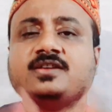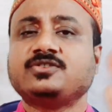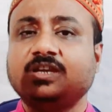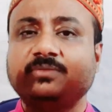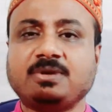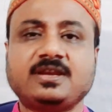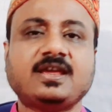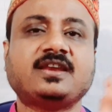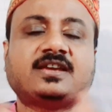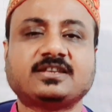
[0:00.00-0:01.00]
তিনি
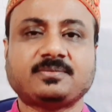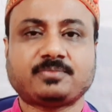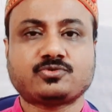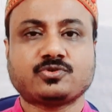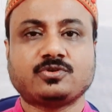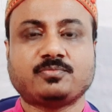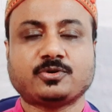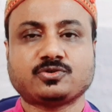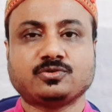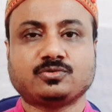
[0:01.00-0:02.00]
বিরিয়ানি খেতে প্রচণ্ড
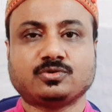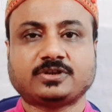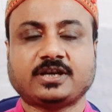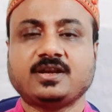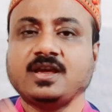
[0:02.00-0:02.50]
পছন্দ করতেন